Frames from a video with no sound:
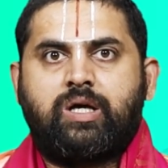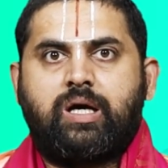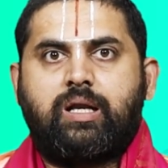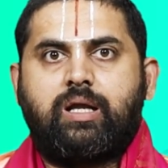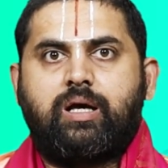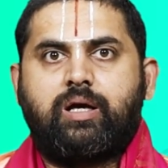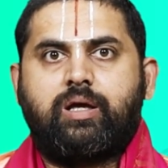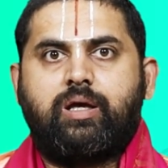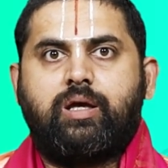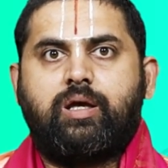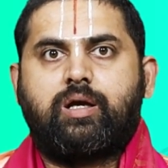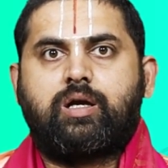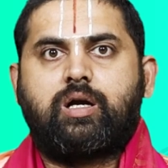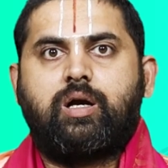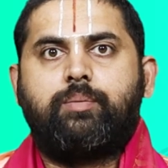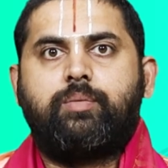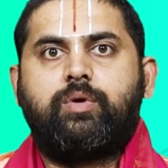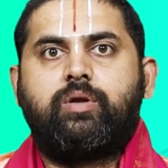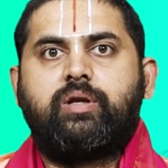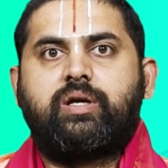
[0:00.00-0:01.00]
అలాగే
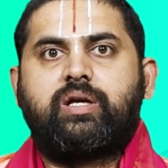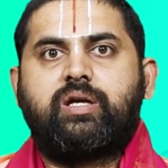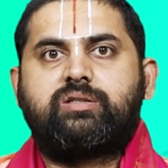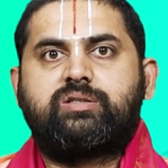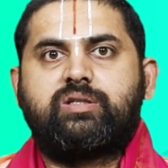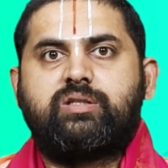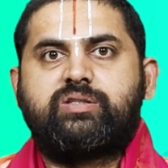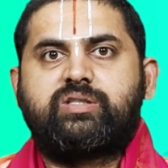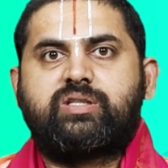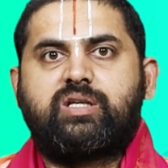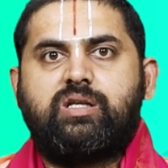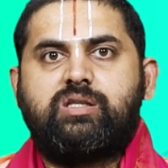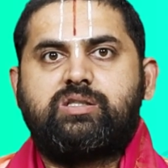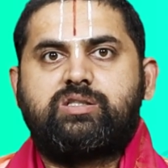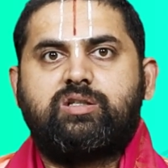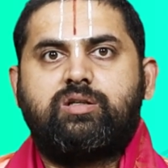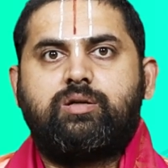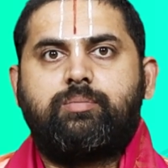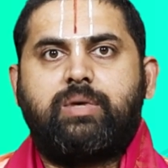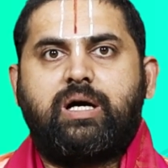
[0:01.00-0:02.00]
కమ్యూనికేషన్
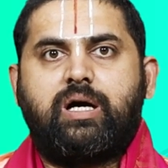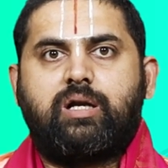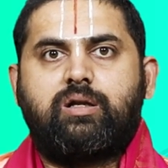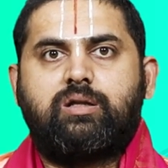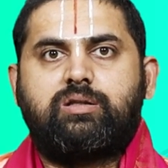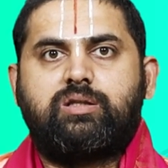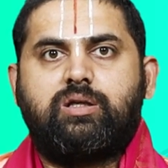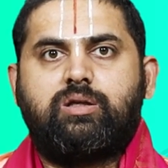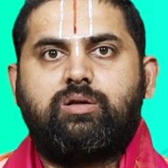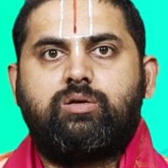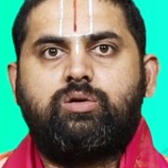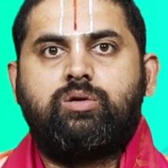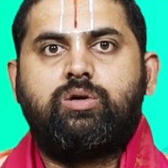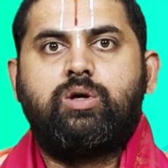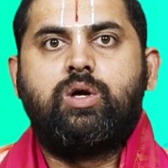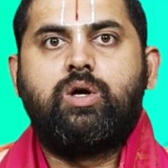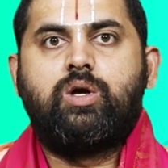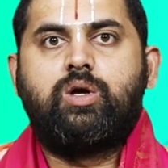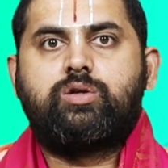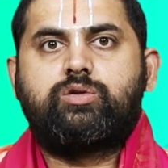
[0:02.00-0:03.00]
స్కిల్స్ మాట తీరు
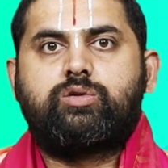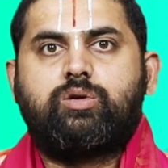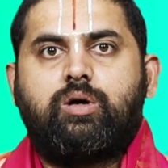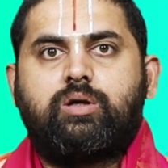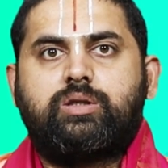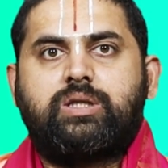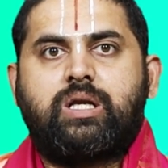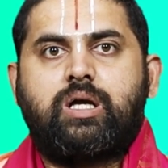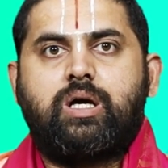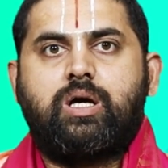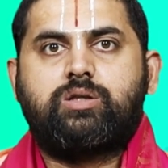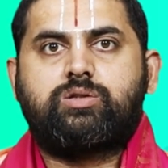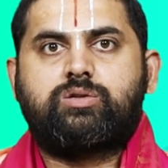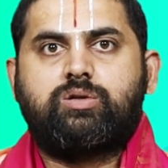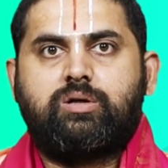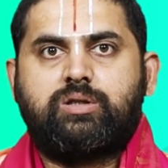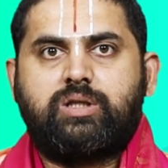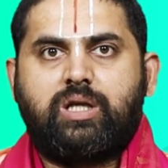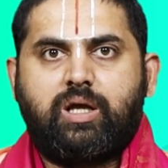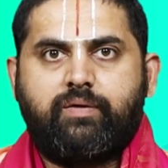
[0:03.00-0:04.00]
సోదర
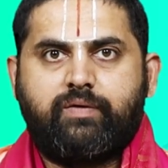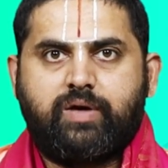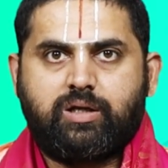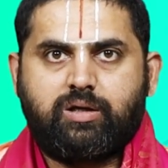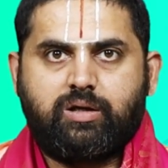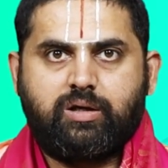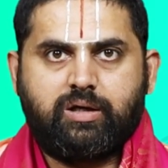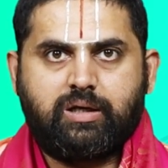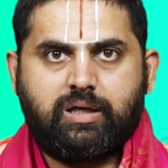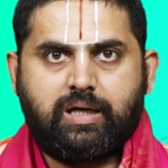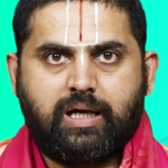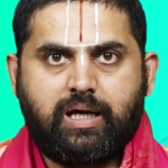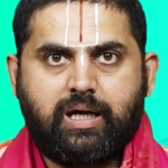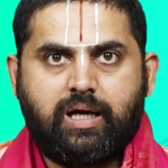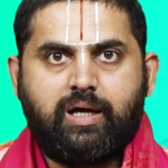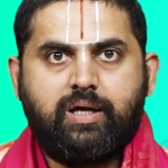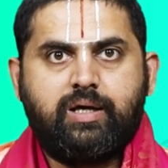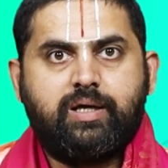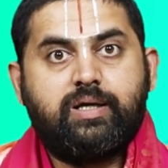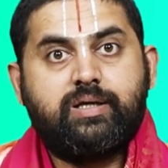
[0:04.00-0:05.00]
సోదరి వర్గీయుల
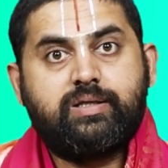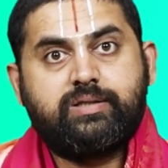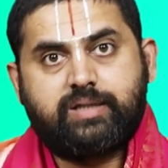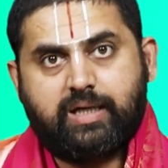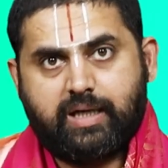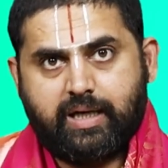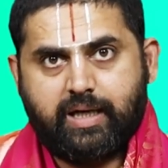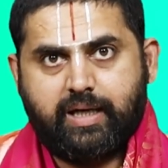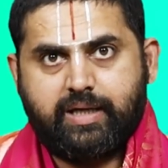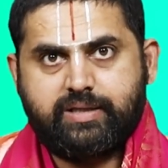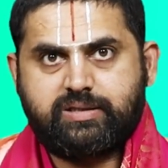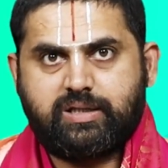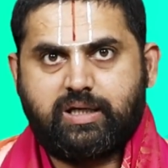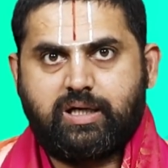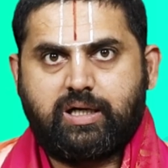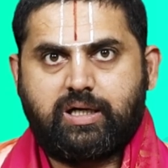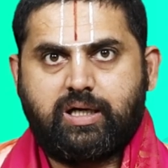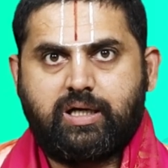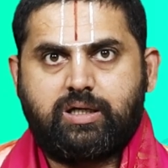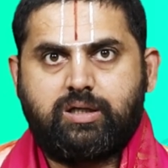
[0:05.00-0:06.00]
సహాయ
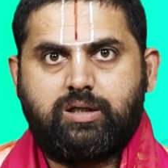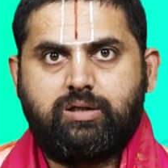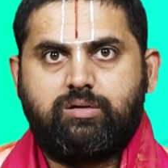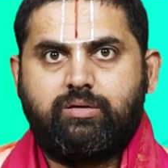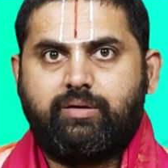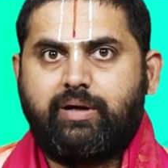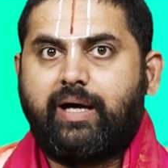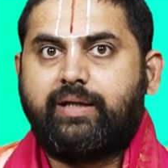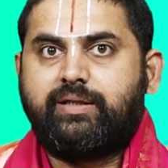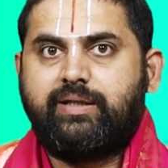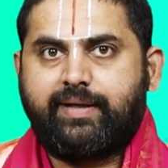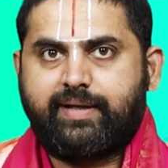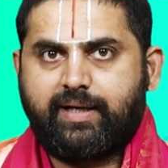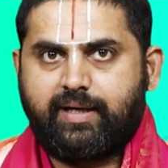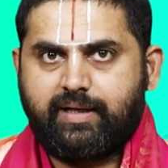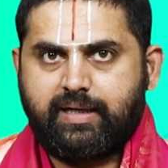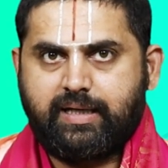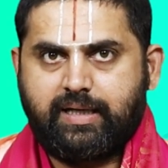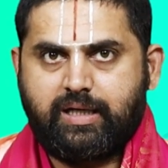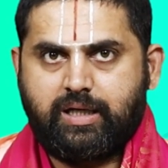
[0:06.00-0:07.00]
సహకారాలు
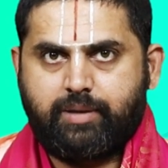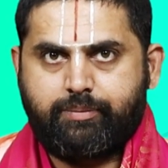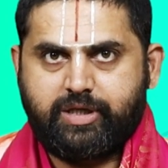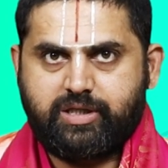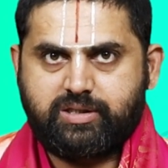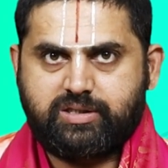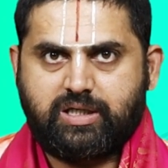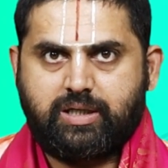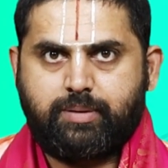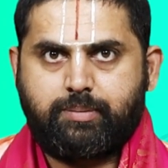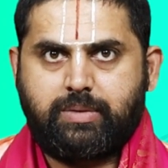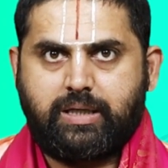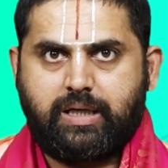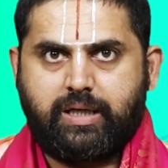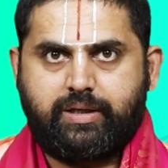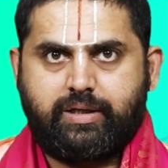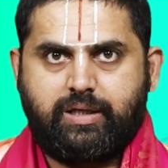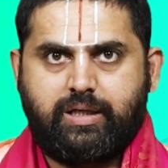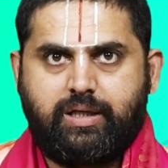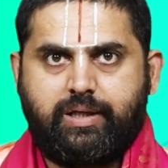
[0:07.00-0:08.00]
అధికంగా లభించడం
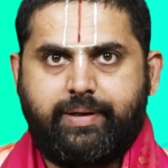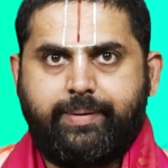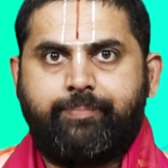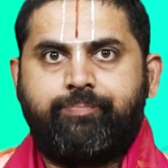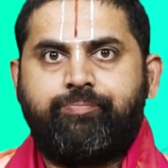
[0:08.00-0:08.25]
లాంటి